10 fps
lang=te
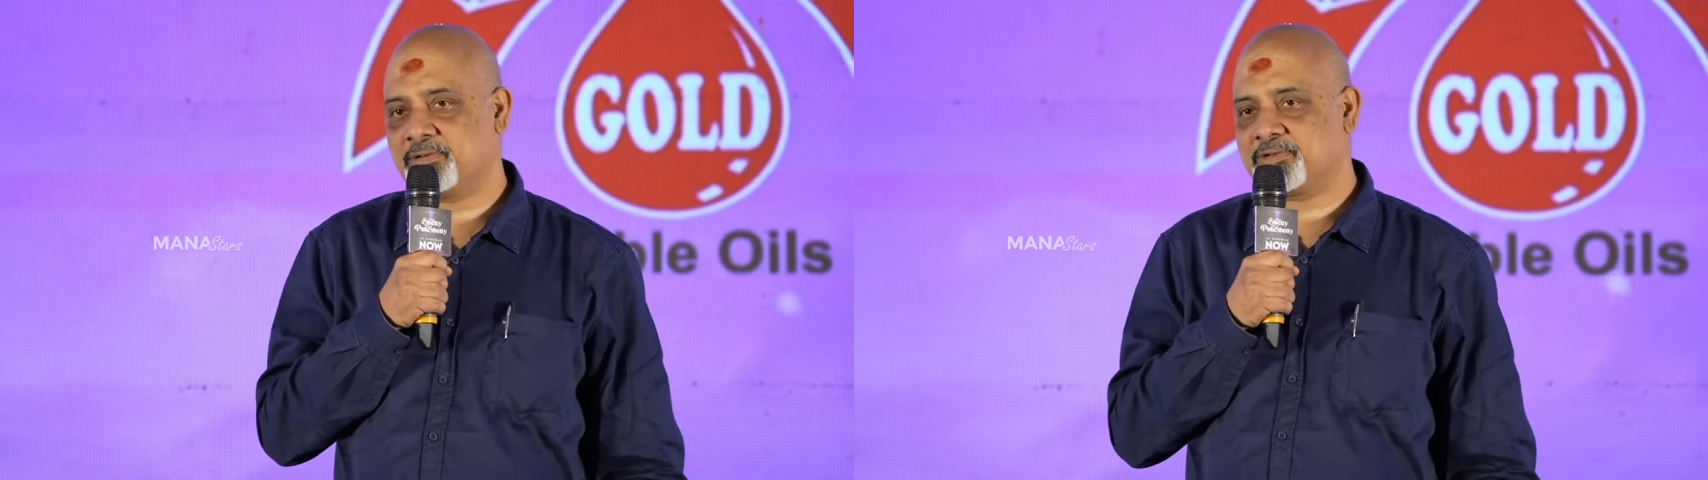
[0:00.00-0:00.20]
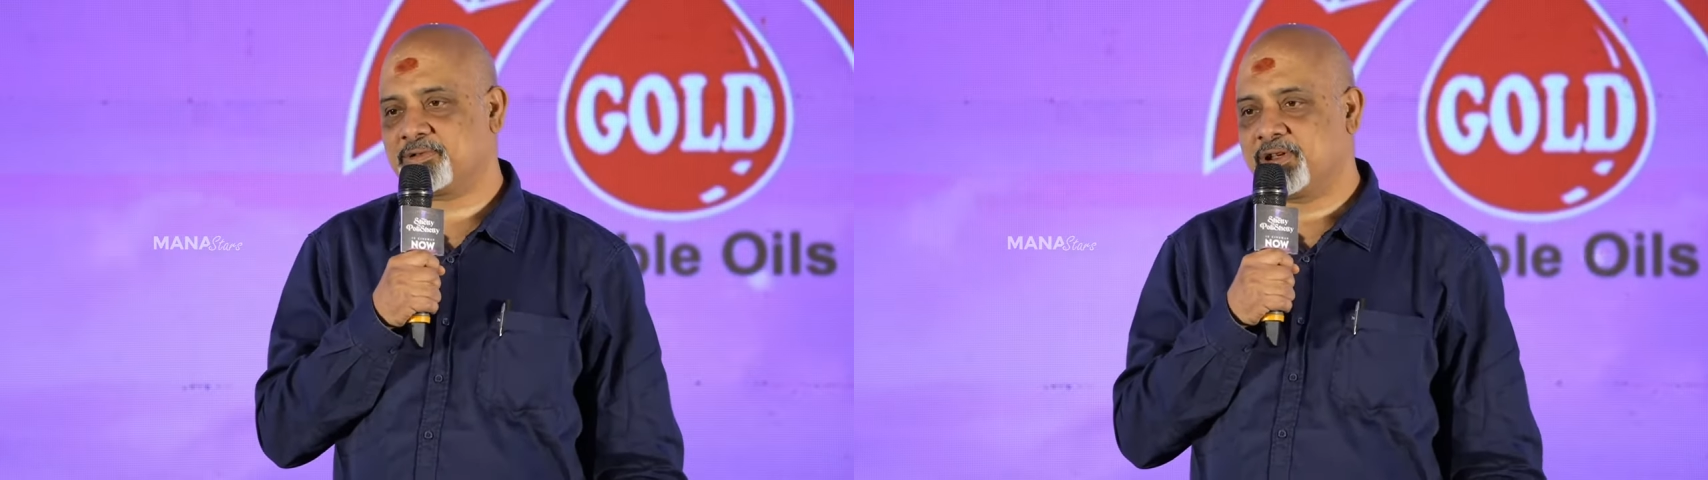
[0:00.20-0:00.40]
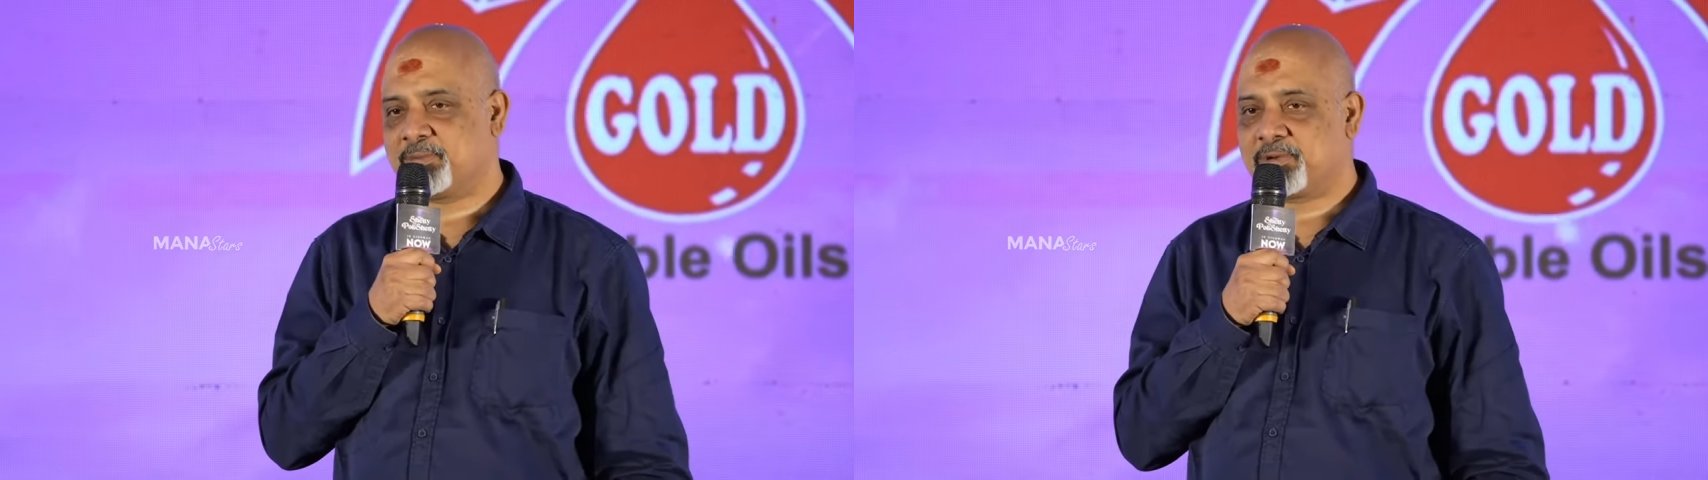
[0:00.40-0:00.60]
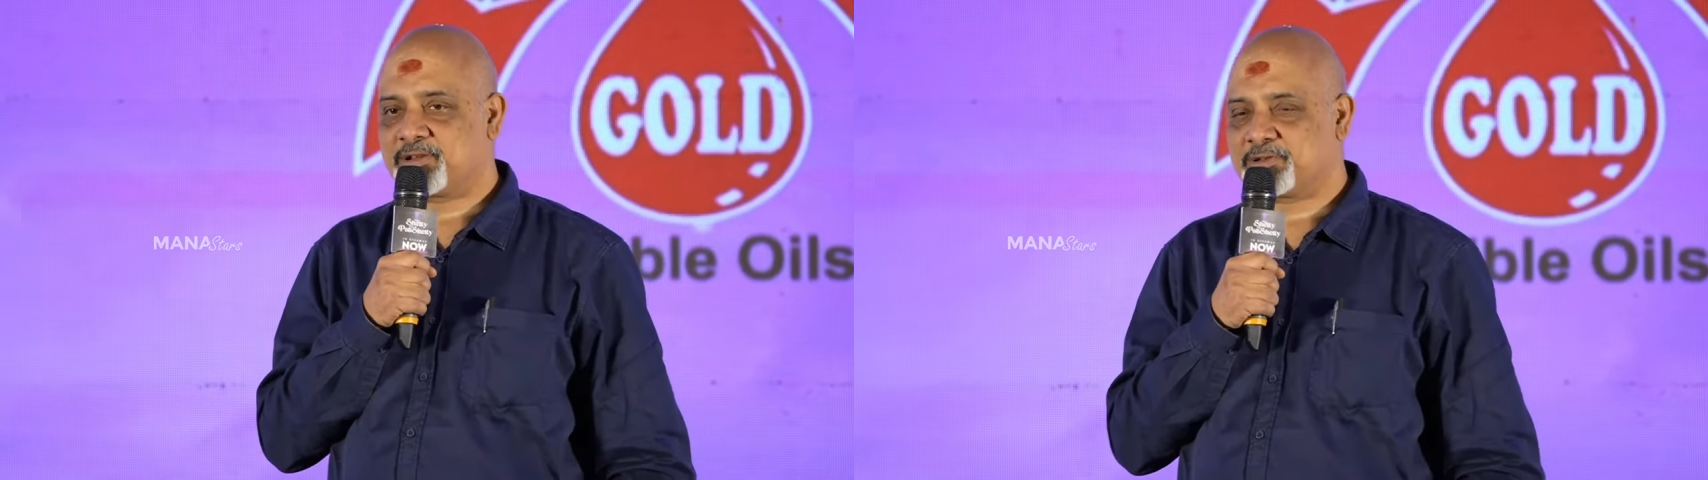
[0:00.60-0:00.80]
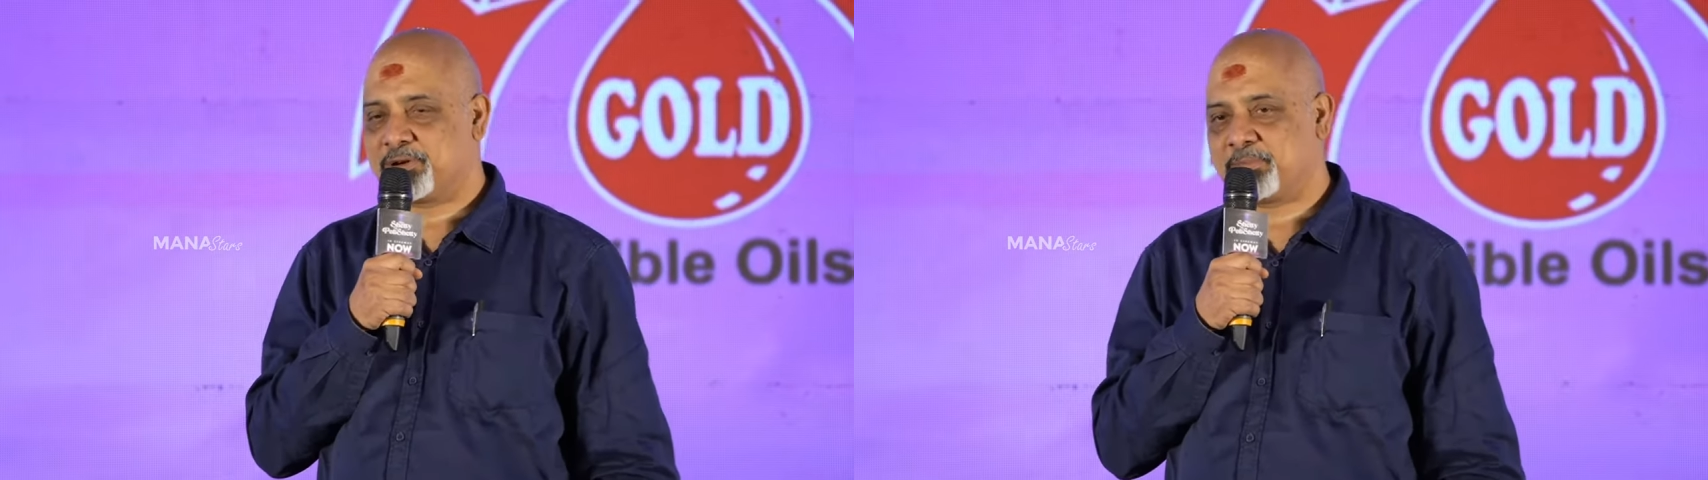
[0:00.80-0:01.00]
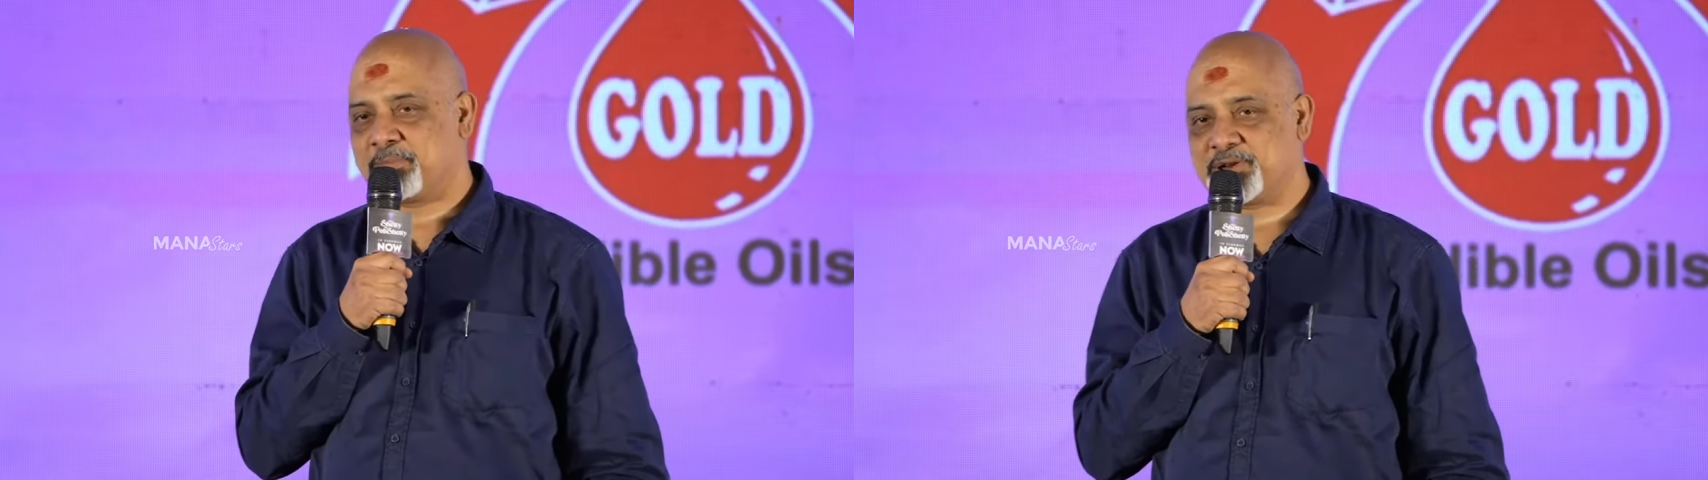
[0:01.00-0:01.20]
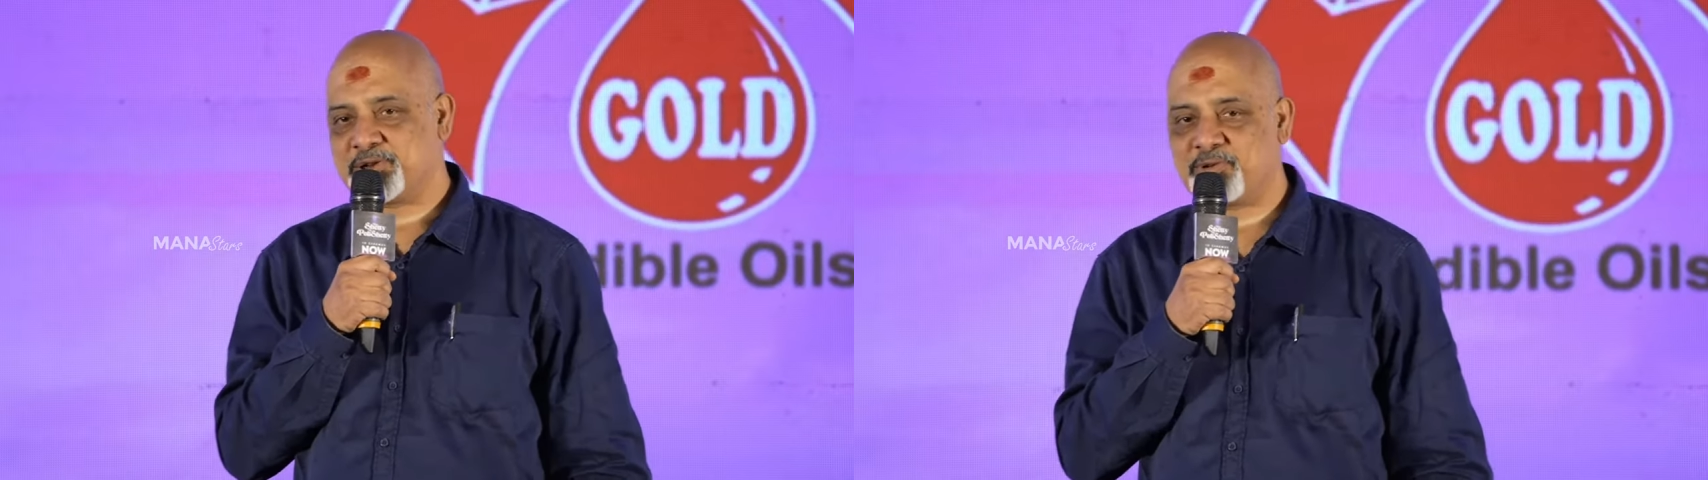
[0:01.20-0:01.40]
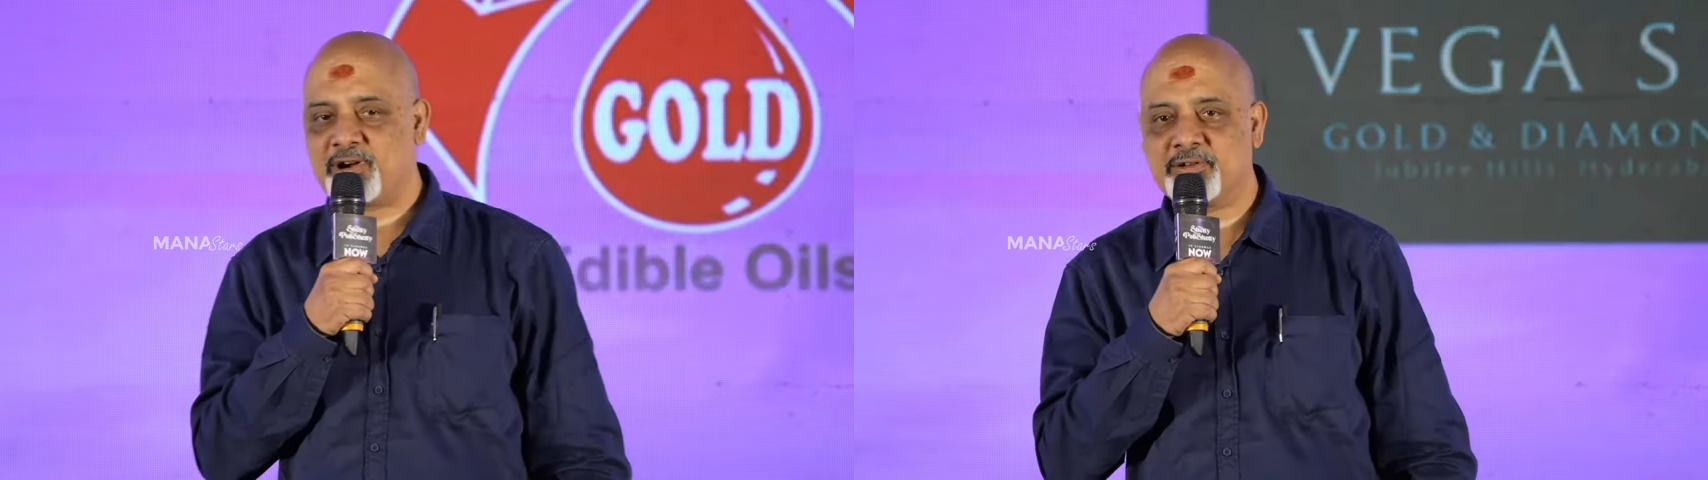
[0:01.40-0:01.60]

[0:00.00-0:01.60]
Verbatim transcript: సునీత మనస్కులు మంచివాళ్ళు